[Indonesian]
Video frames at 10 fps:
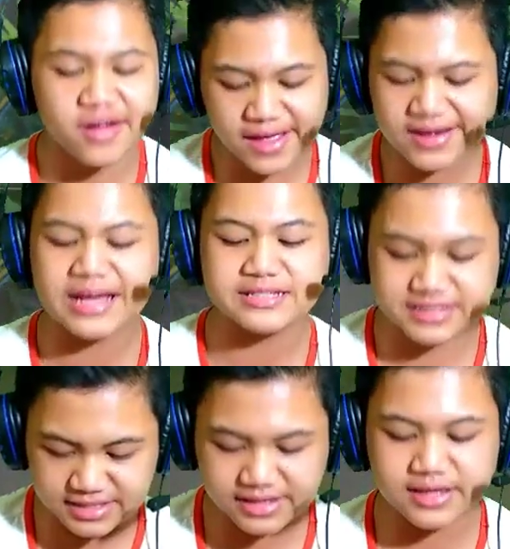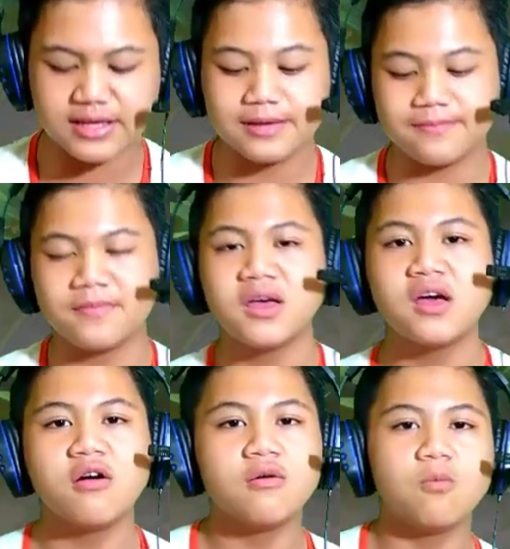Oke okay, nasib
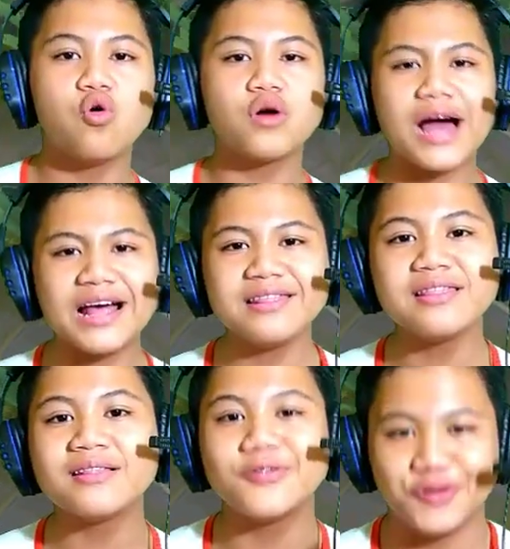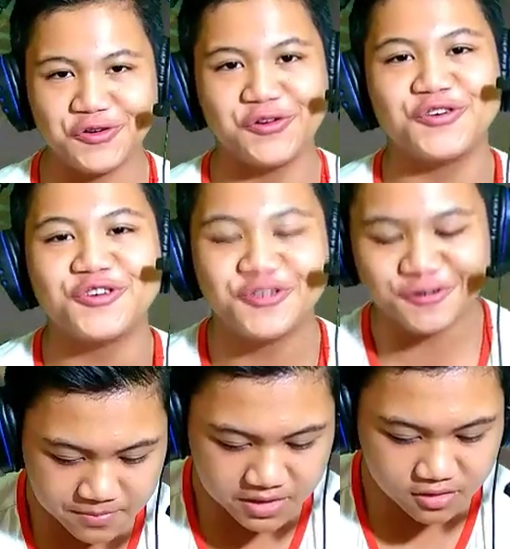Bukan No
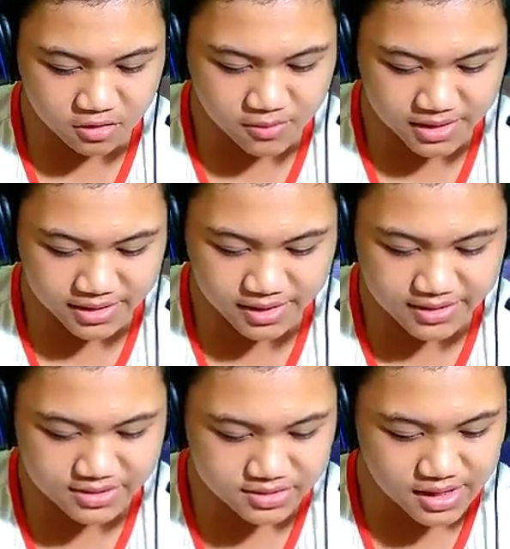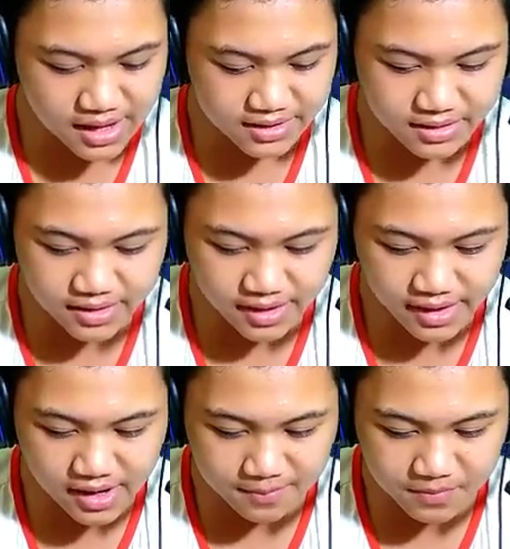Ambil kelomangnya guys Dan
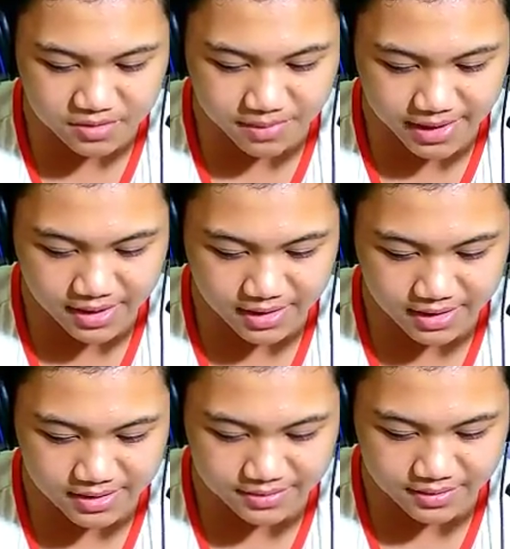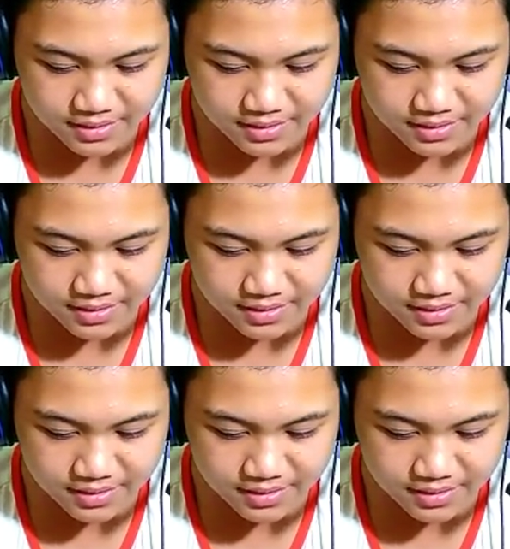dia yang ambil bayangkan